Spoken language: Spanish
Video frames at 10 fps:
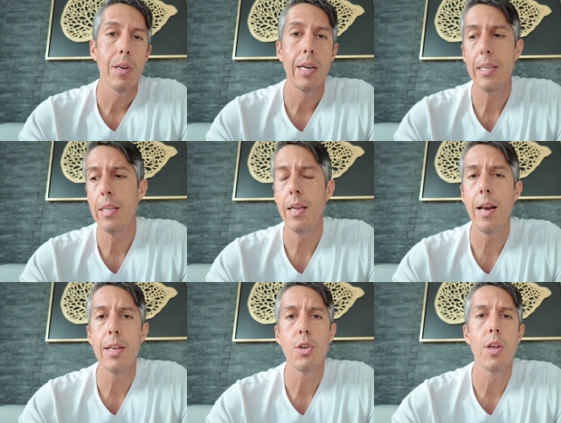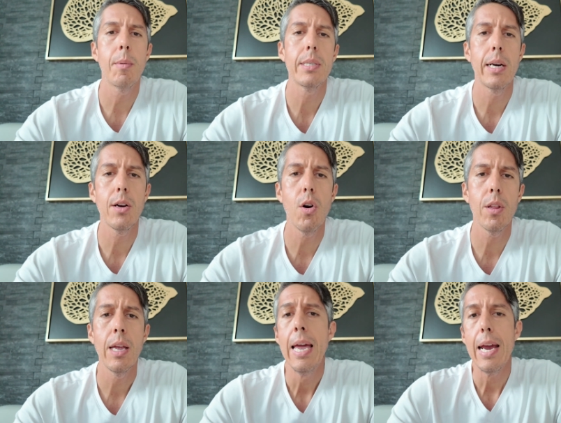que tiene la ciudad de
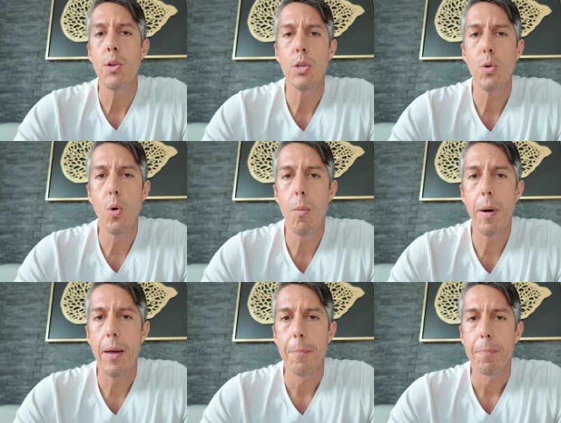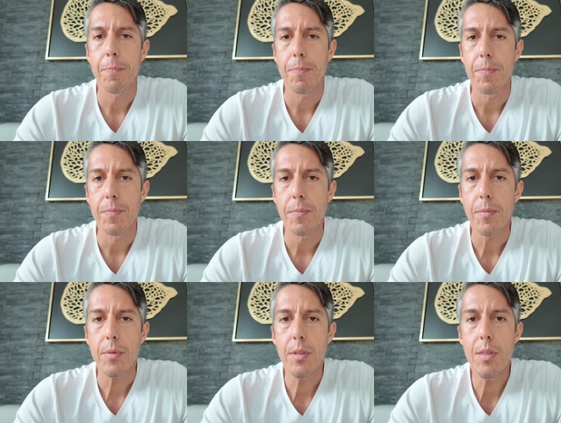Armas Y no es su culpa,
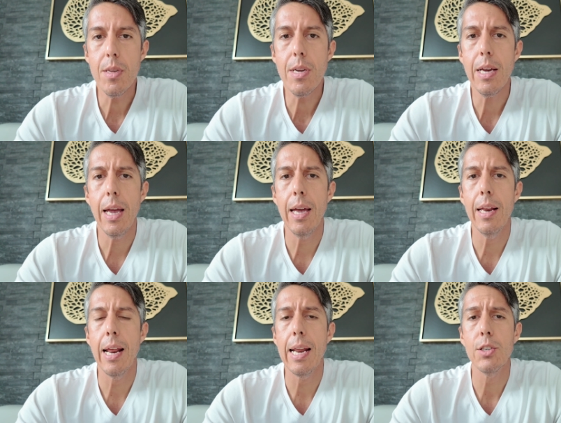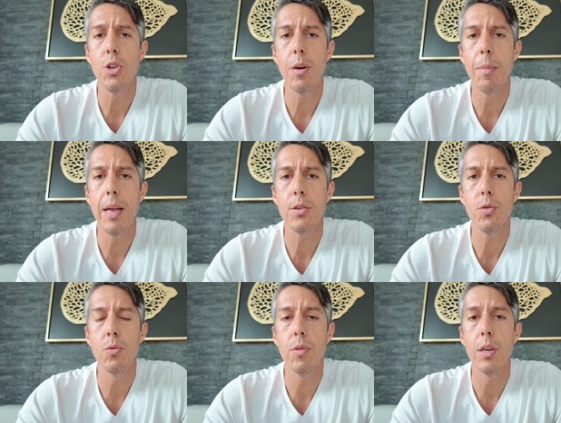el eh, la es
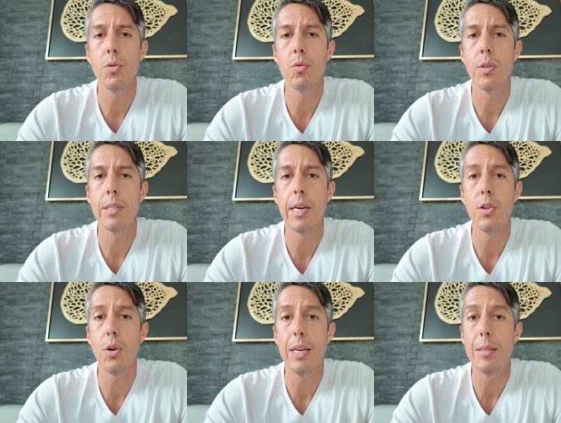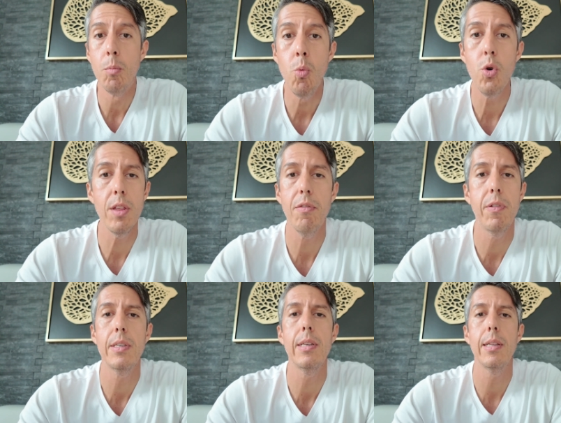un, es un insecto que es muy
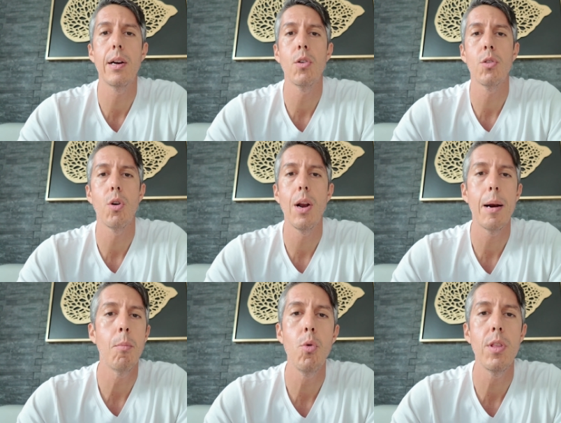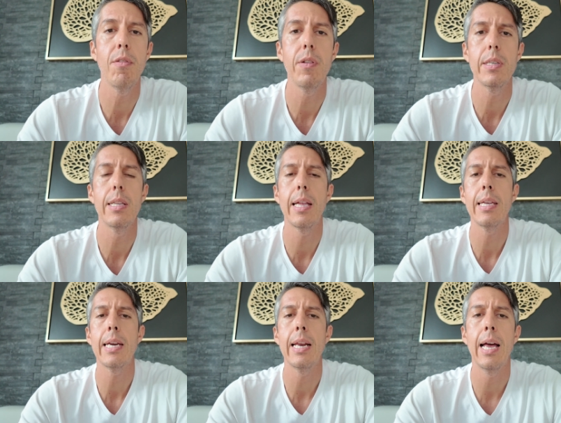difícil de controlar, muy difícil de
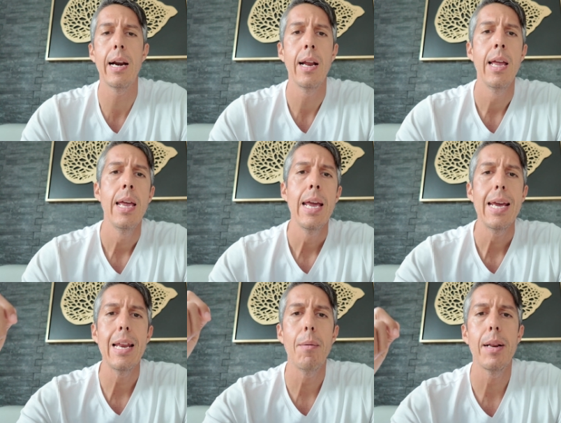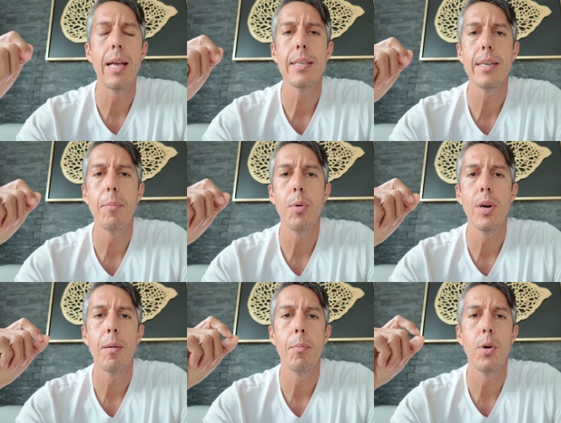aniquilar. Y la verdad es que, por
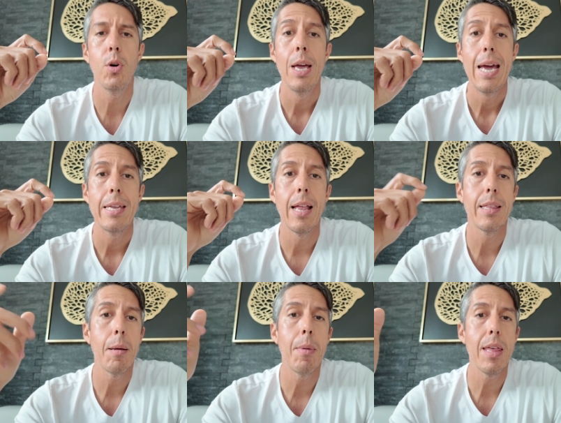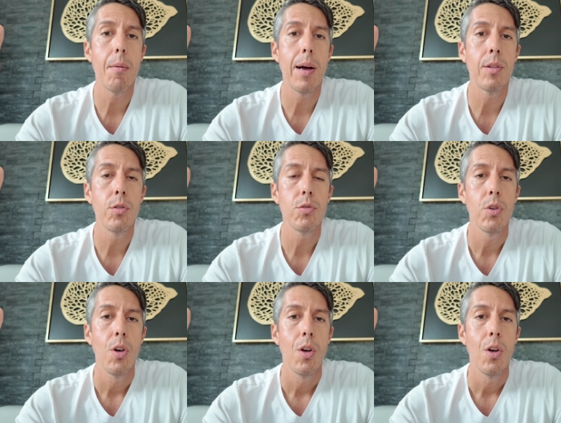ejemplo, en el tema de habanos,